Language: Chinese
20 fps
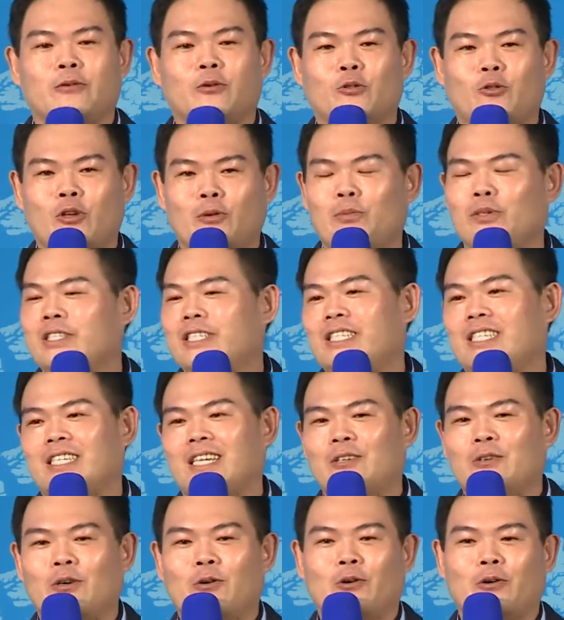我对不起
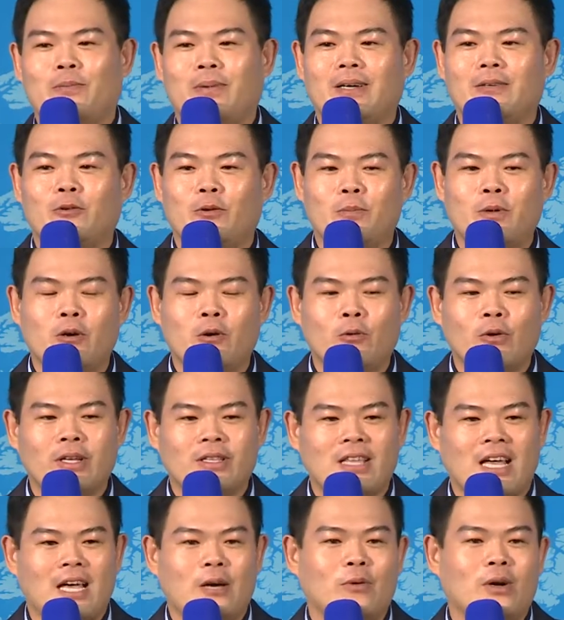各位伙伴，我没有为
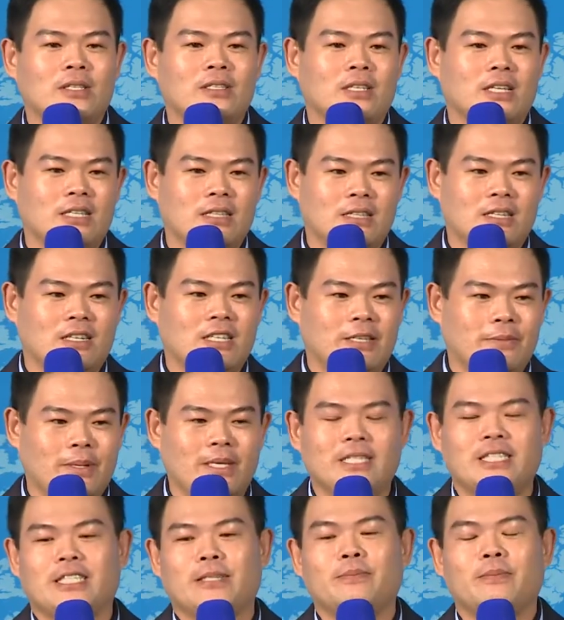台湾赢得一
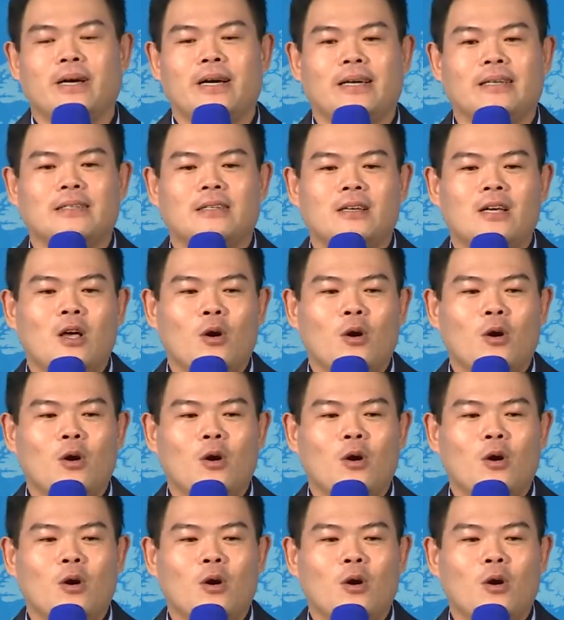面金牌，